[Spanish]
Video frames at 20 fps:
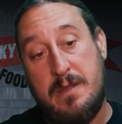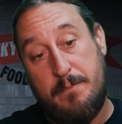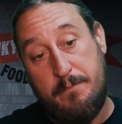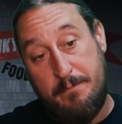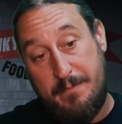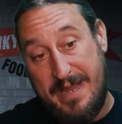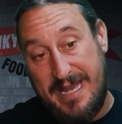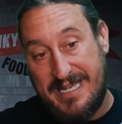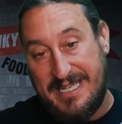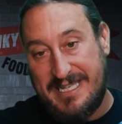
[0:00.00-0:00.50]

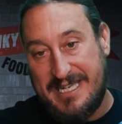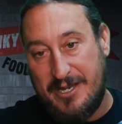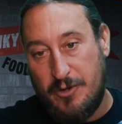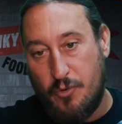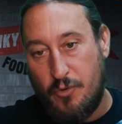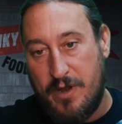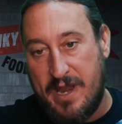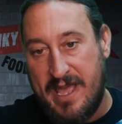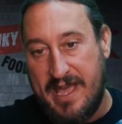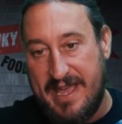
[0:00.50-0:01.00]

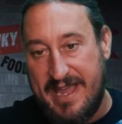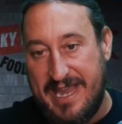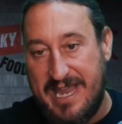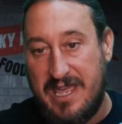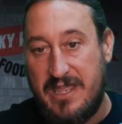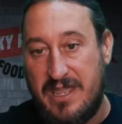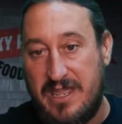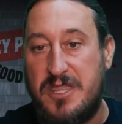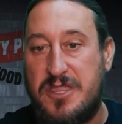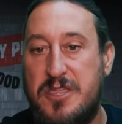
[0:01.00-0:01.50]
21
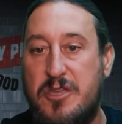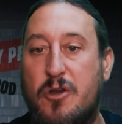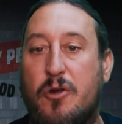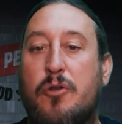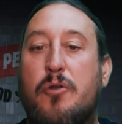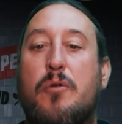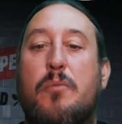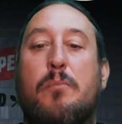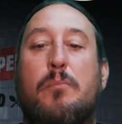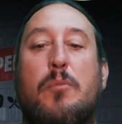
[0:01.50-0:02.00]

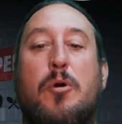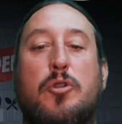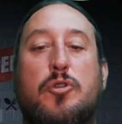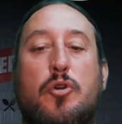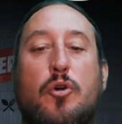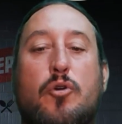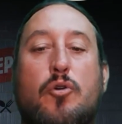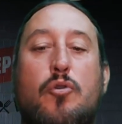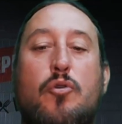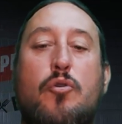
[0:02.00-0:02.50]
edición.
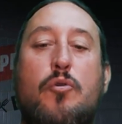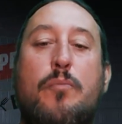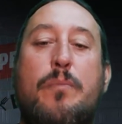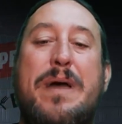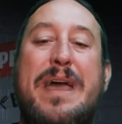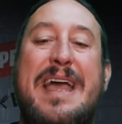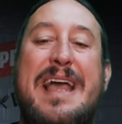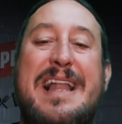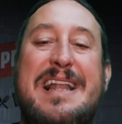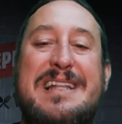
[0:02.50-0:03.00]
Motoclub
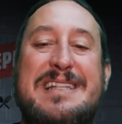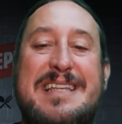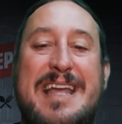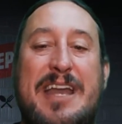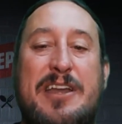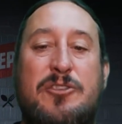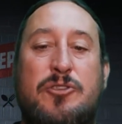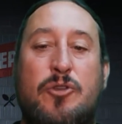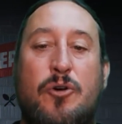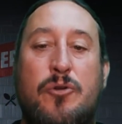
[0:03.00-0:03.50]
El
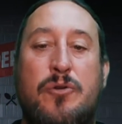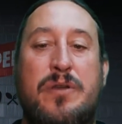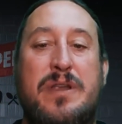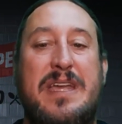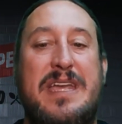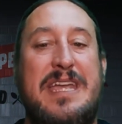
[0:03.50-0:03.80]
Sartón.